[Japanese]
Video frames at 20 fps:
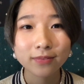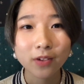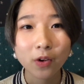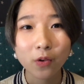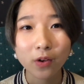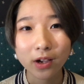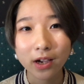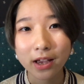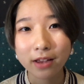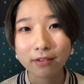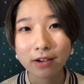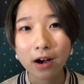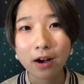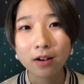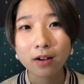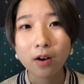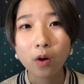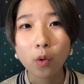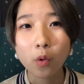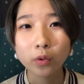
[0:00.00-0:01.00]
今回は
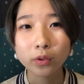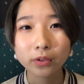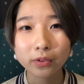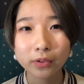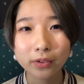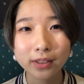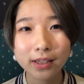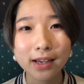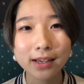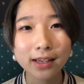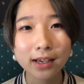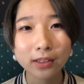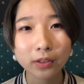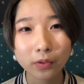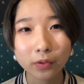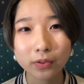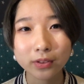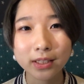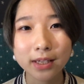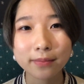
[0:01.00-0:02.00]
本当にありが
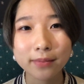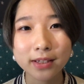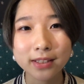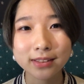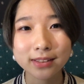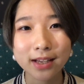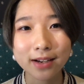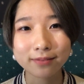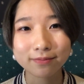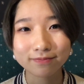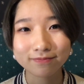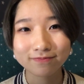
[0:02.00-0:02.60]
とうございました。